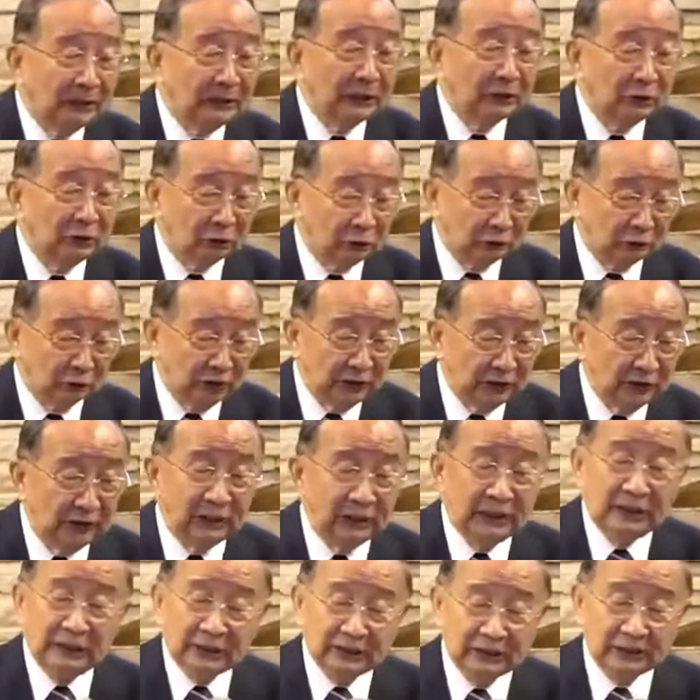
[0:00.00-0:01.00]
的旨意
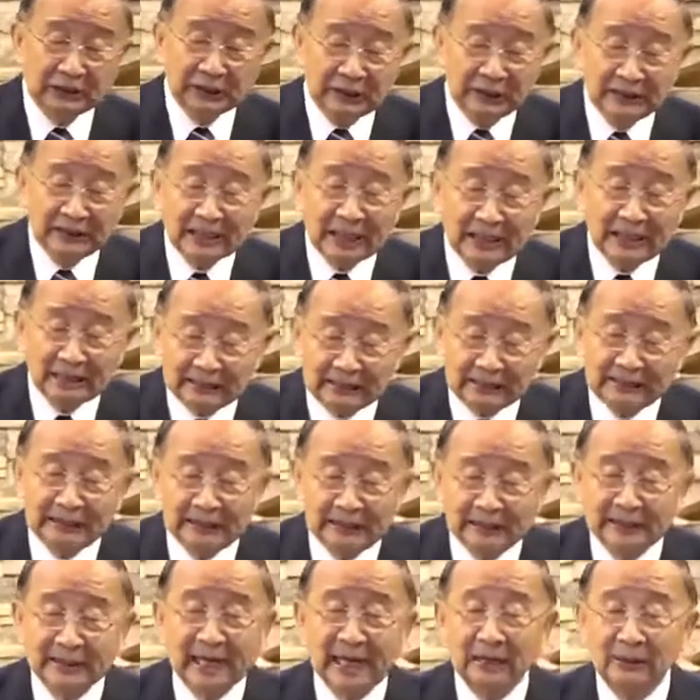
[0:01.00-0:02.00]
行在地
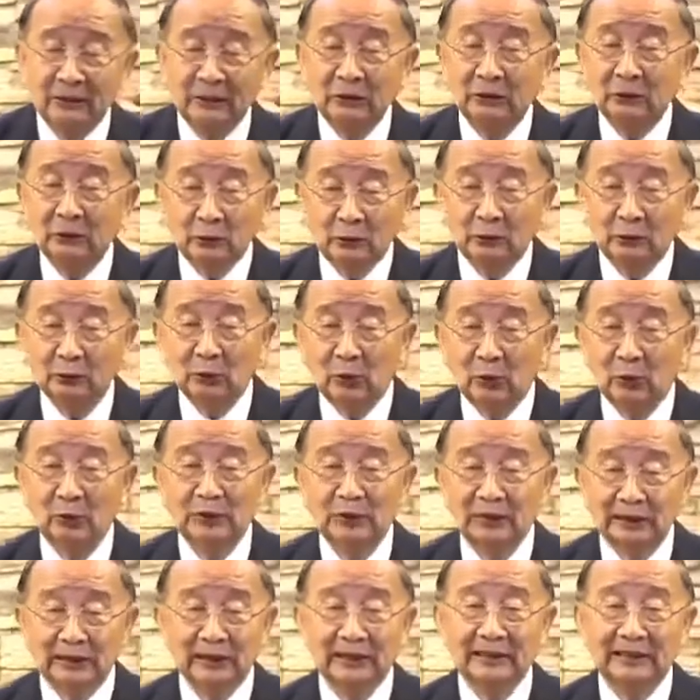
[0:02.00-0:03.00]
上，如同
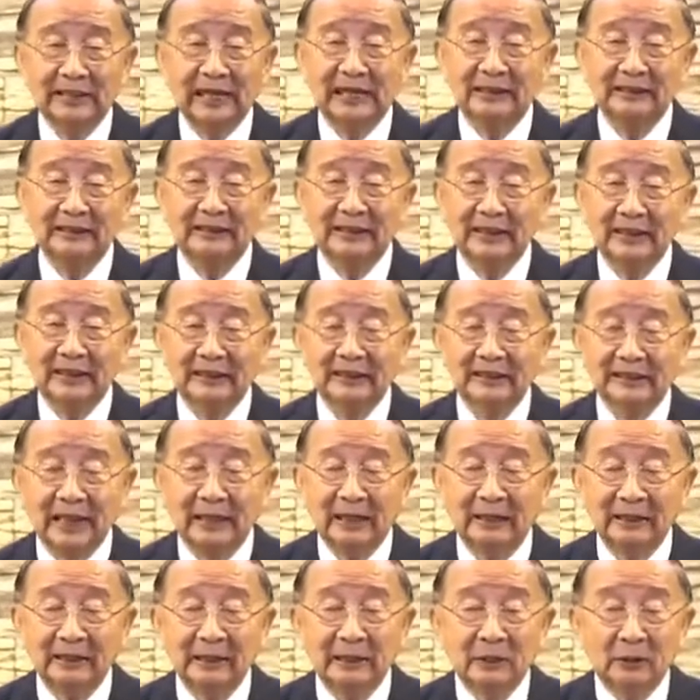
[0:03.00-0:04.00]
行在天上。
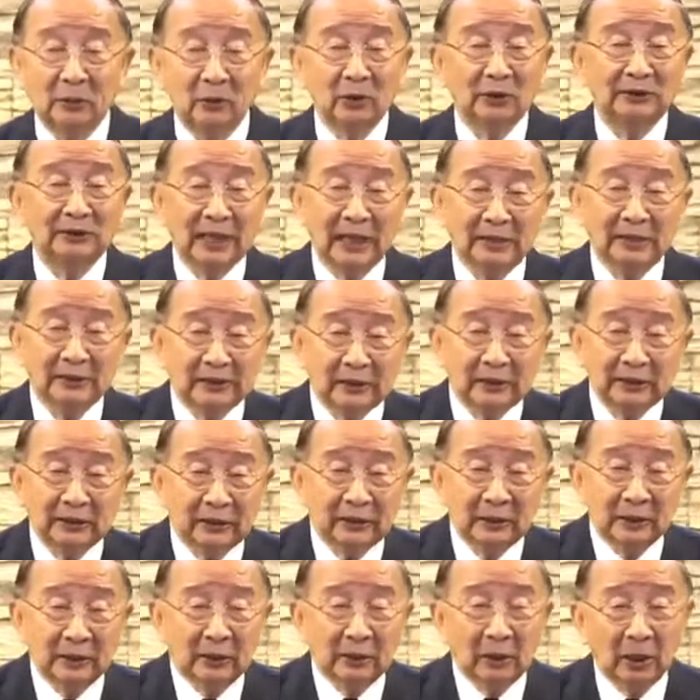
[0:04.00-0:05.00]
我在这
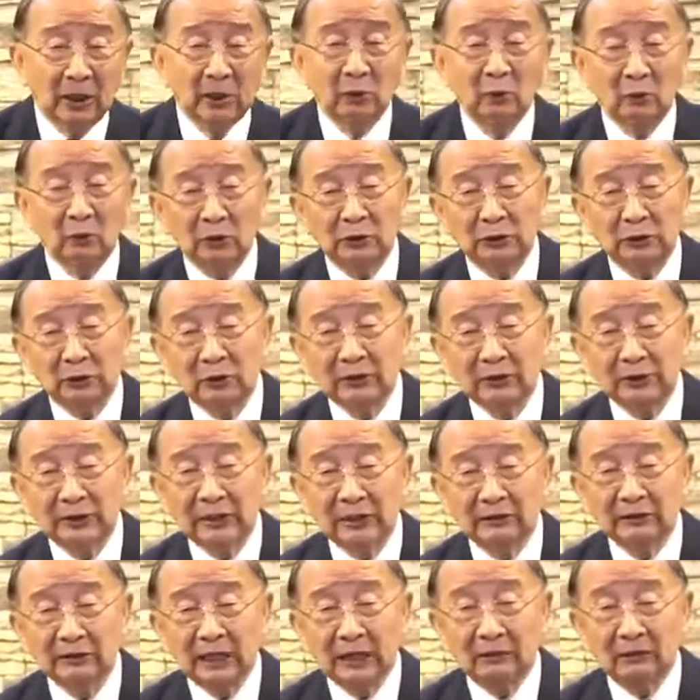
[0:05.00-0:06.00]
里。哎，我就
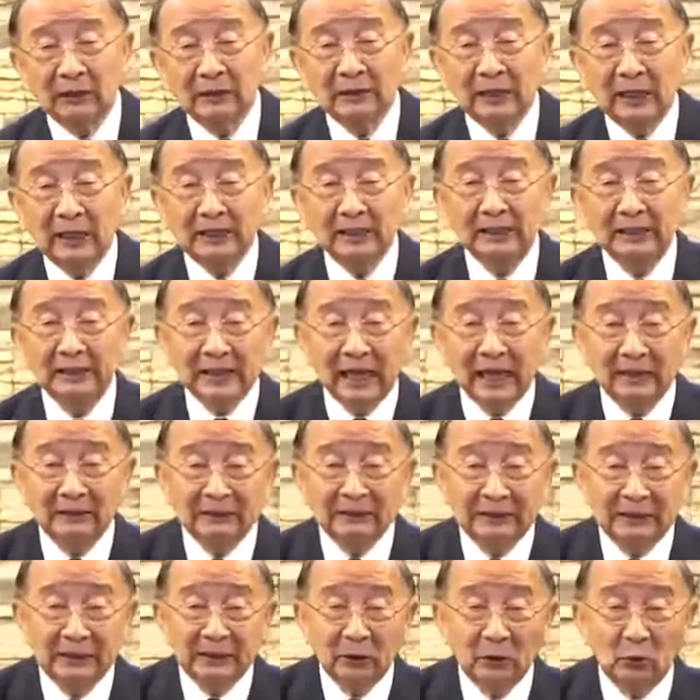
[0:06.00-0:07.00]
想到，哎，上
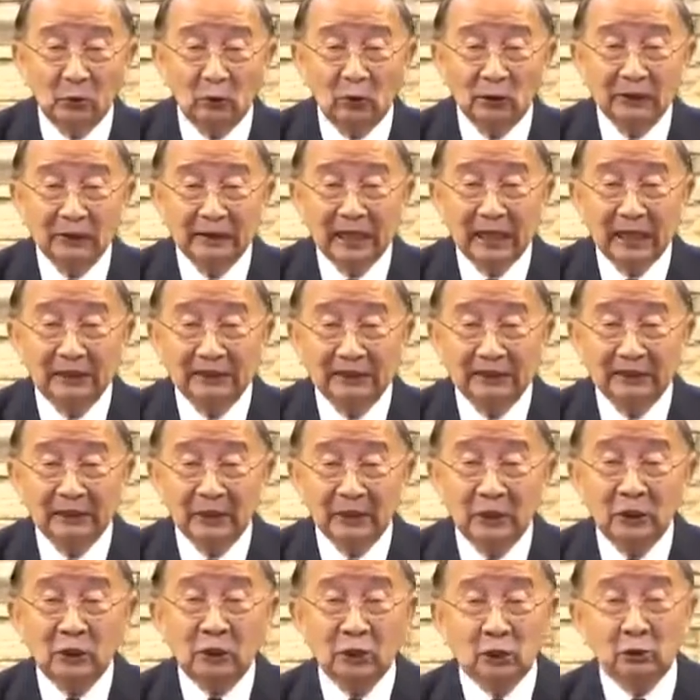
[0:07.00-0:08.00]
帝的国降临，
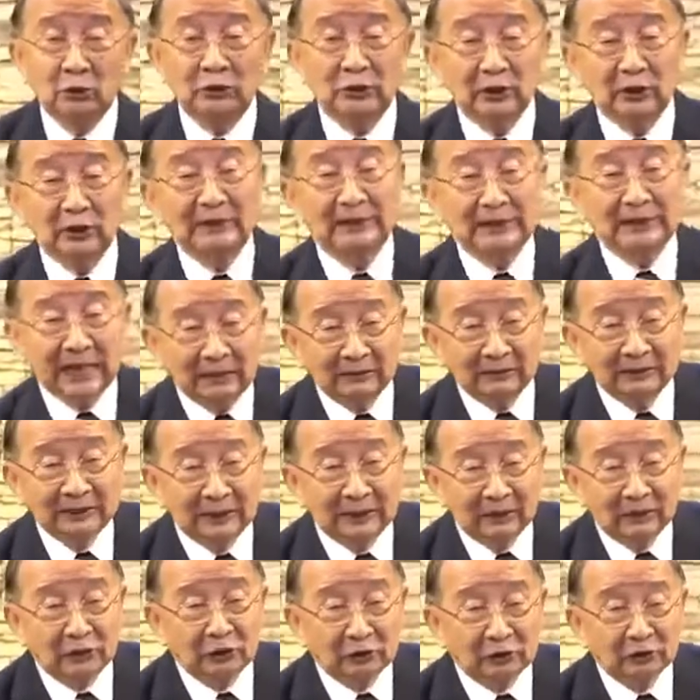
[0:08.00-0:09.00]
就是上帝
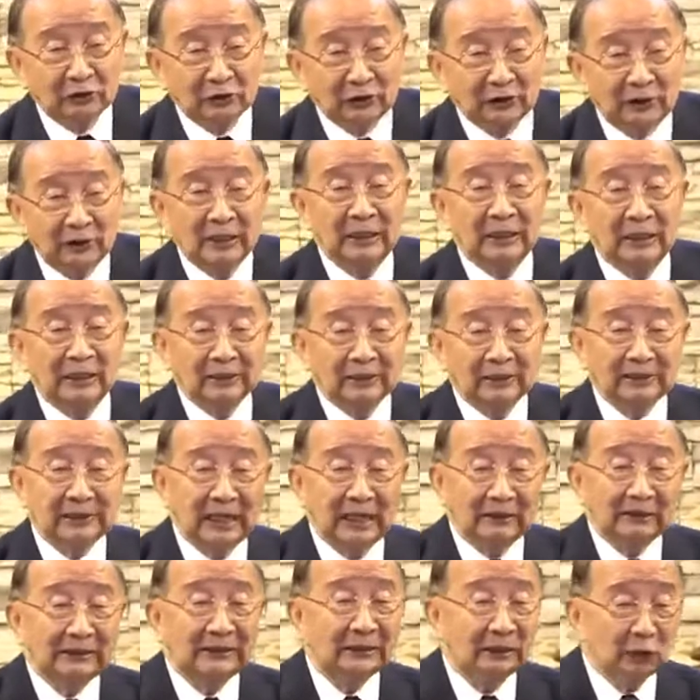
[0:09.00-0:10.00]
的旨意，
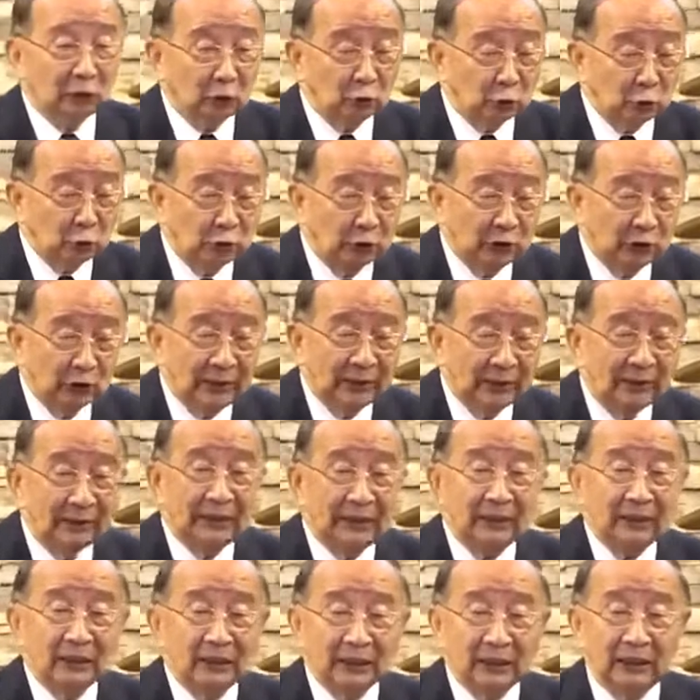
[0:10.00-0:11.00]
上帝的主权
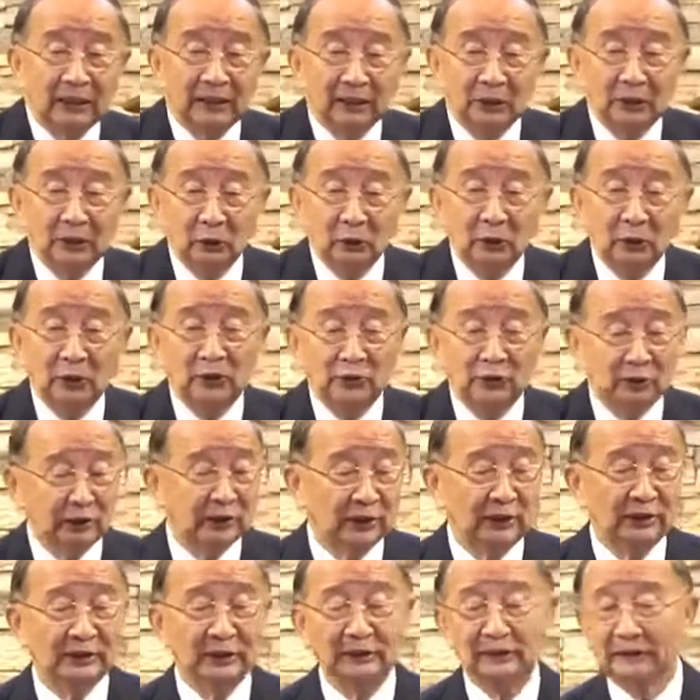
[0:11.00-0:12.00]
可以运
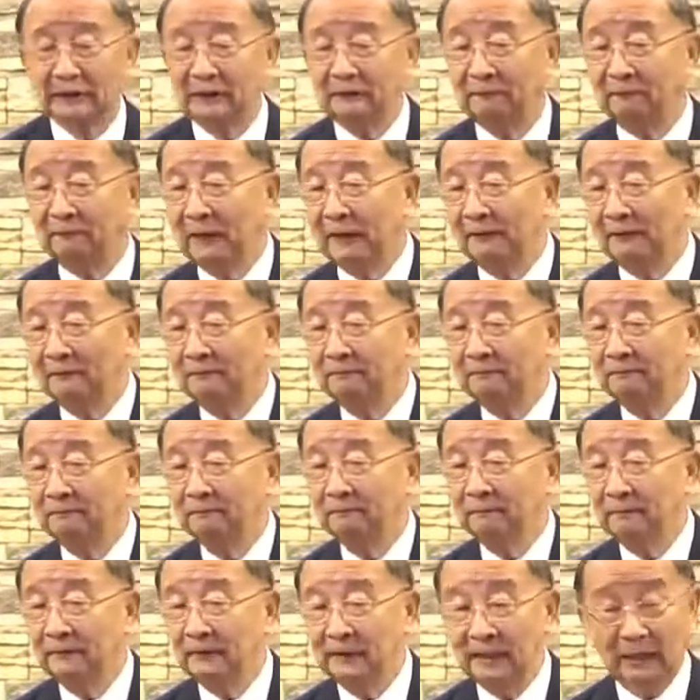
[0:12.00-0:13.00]
行的地方。
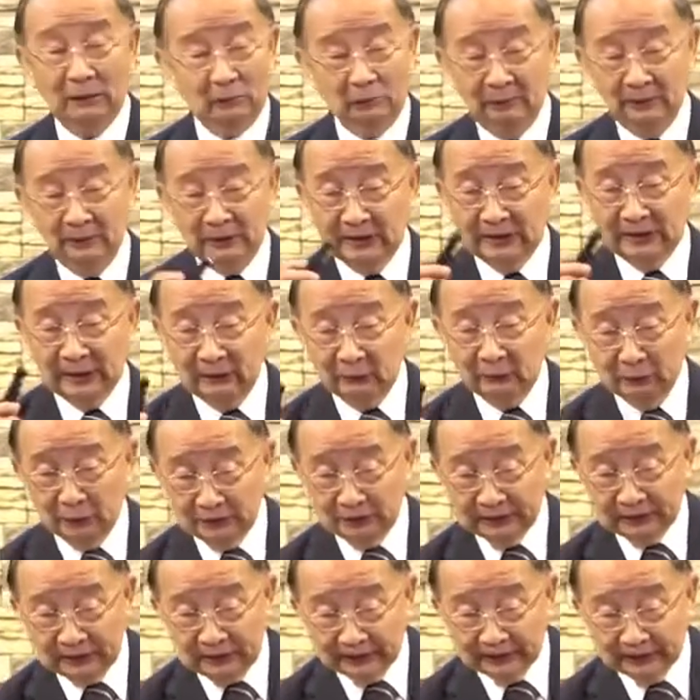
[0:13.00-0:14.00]
那我们先，我
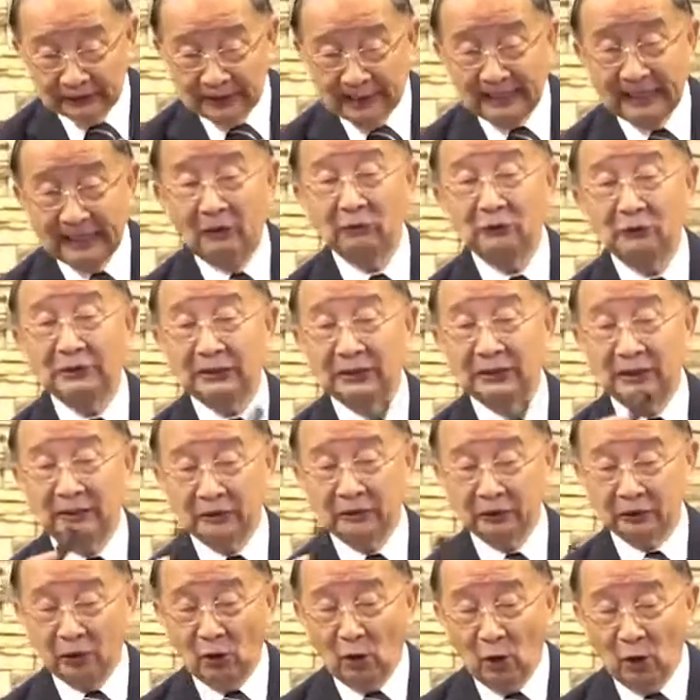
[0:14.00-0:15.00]
先得了解
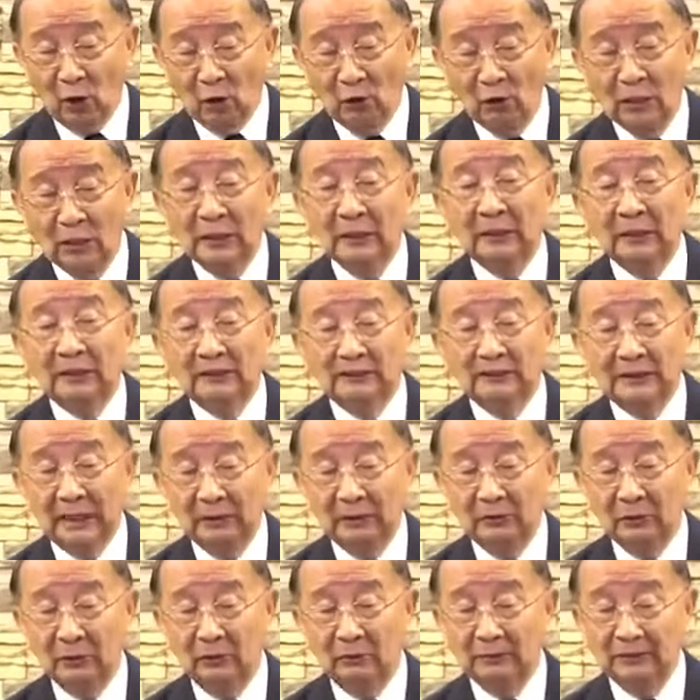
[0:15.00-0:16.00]
之后，然
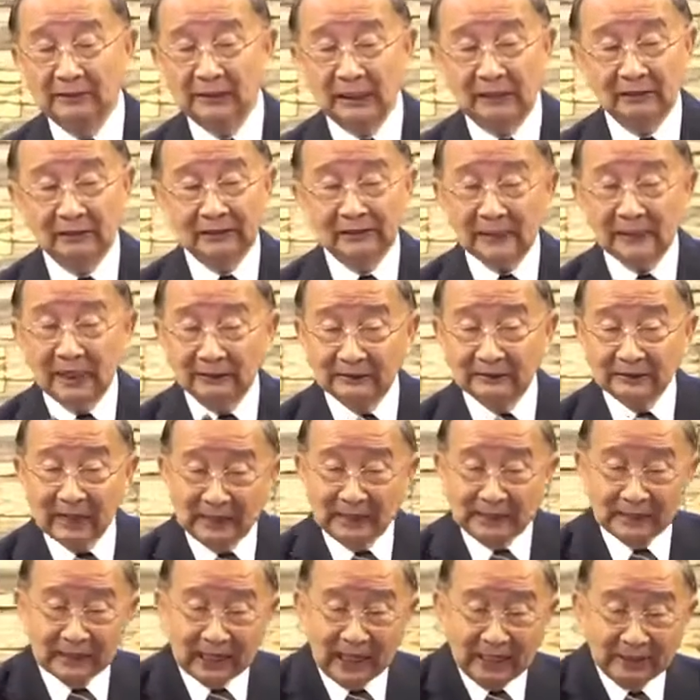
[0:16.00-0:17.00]
后我们讲上，他
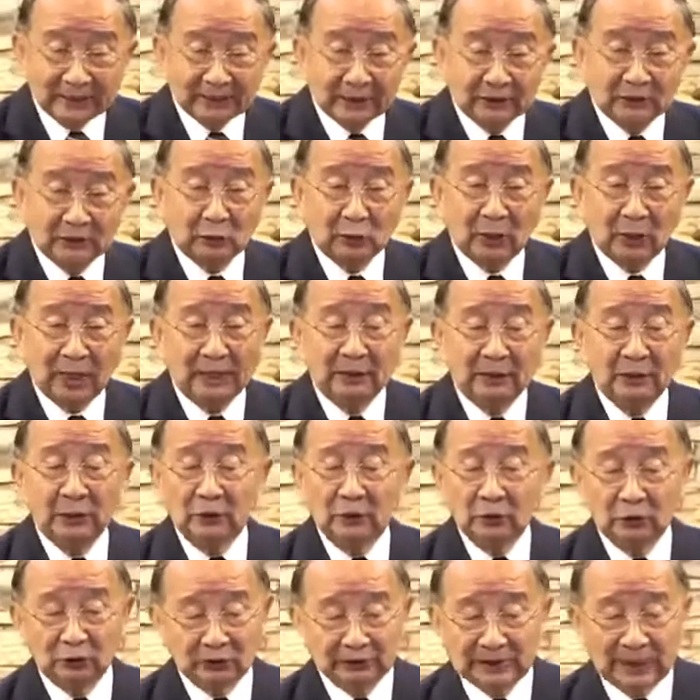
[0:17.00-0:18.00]
一开始出来，
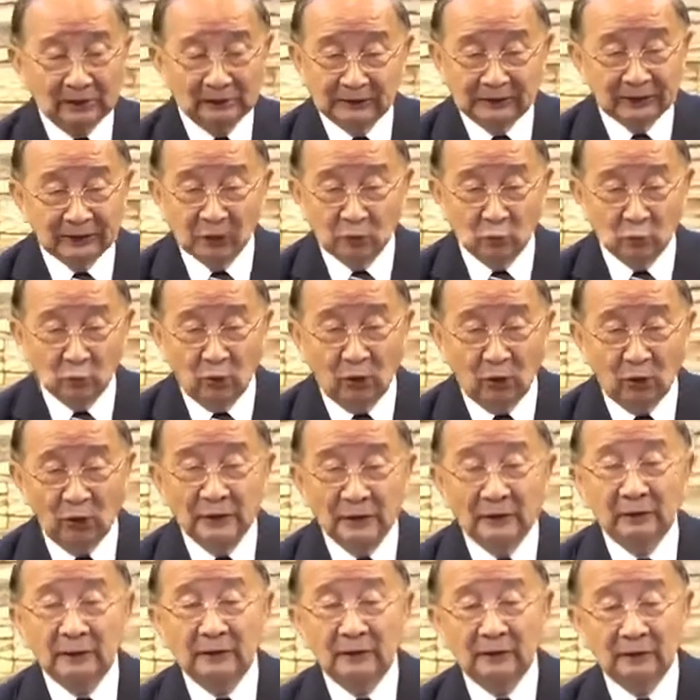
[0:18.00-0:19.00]
上帝的国
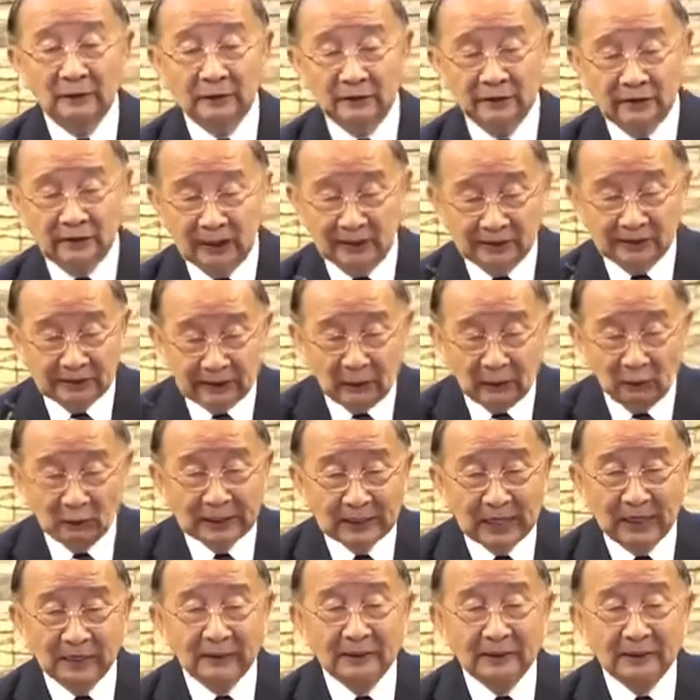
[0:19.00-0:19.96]
也交代